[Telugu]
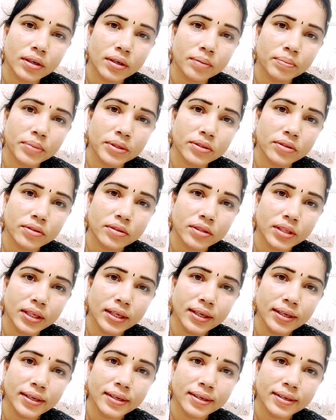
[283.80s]
కనిపిస్తుందా
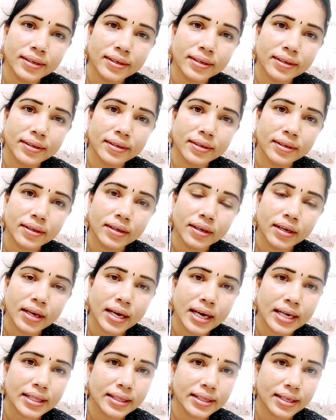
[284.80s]

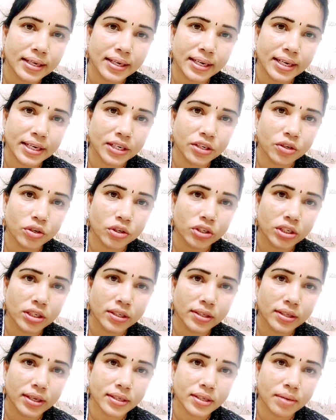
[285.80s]
ఇంత నీట్గా
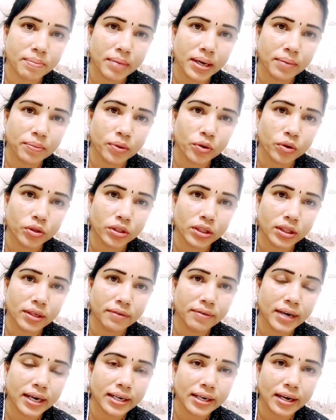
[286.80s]
వచ్చేస్తే అసలు మనం కొత్త
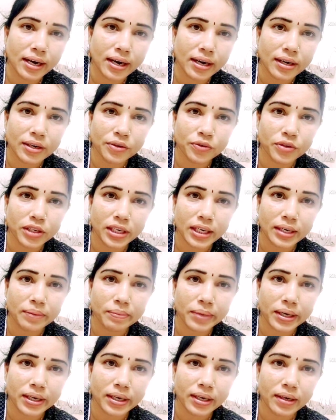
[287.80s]
వాటిలాగా ఉంటాయి
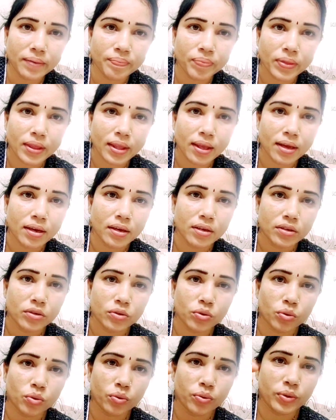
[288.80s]
అన్నమాట
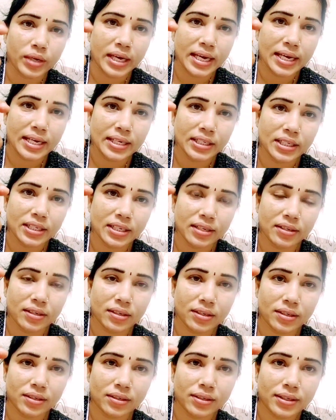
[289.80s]
సో ఈ చిన్న
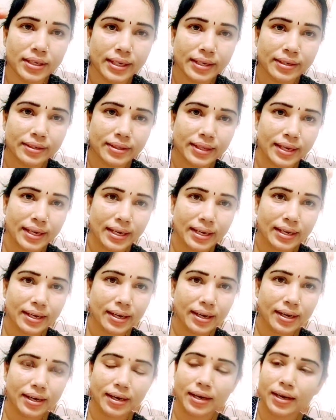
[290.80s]
ట్రిక్ తెలియక
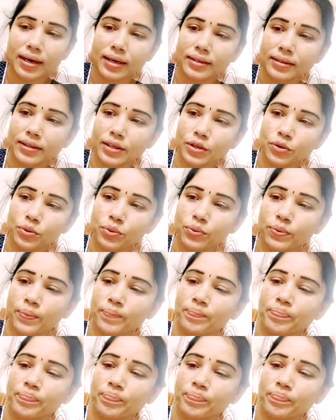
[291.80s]
అందరూ